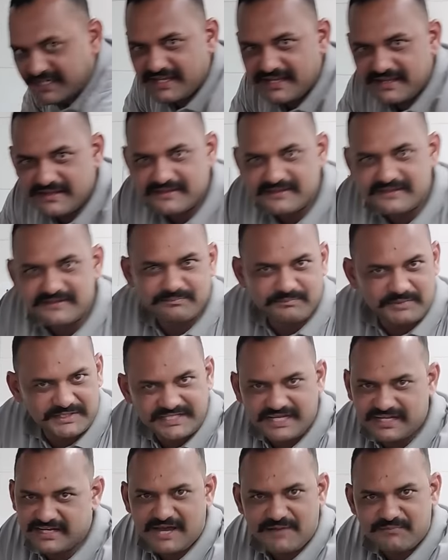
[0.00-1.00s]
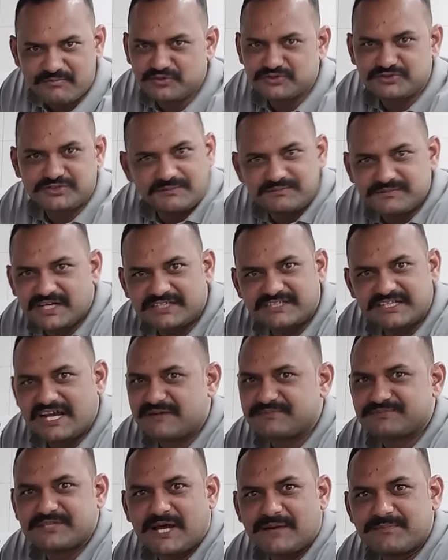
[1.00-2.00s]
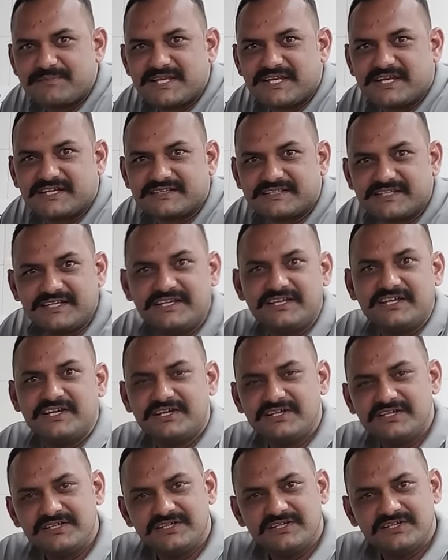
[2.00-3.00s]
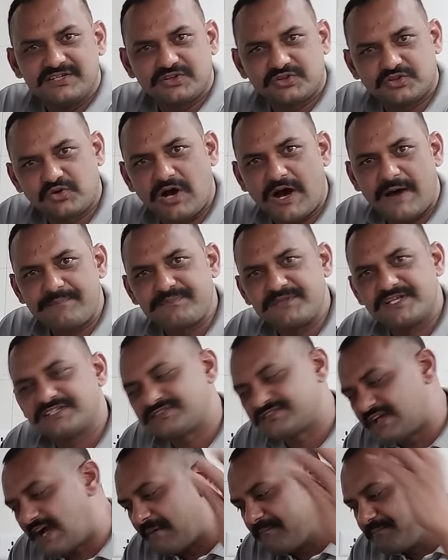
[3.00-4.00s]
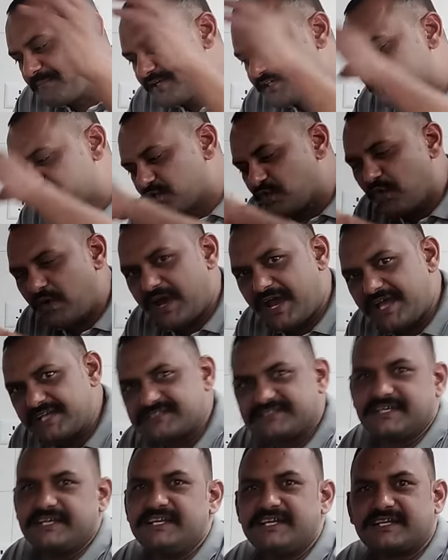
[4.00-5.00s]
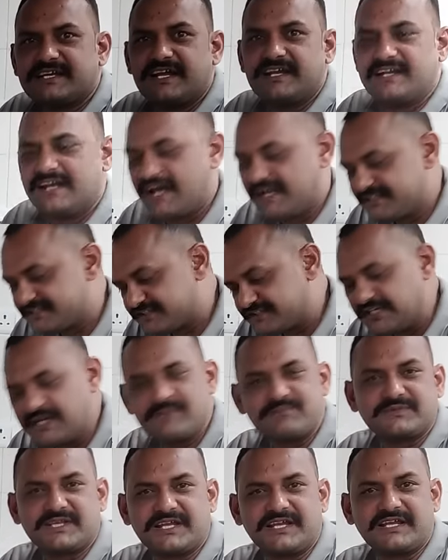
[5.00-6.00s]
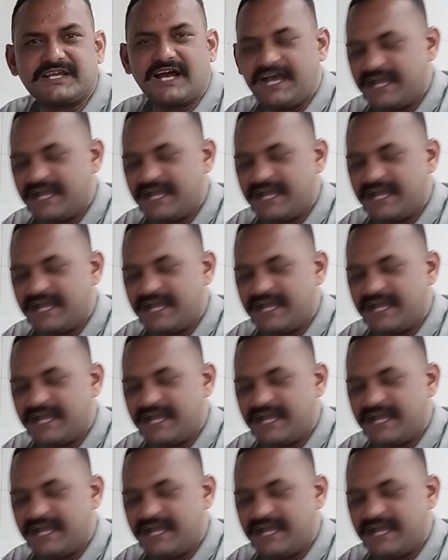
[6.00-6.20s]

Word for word: है पता है ना आपको जम जाता है आप साफ नहीं करते तो आपने साफ भी इसको ऐसे ही करना है सेम तरीका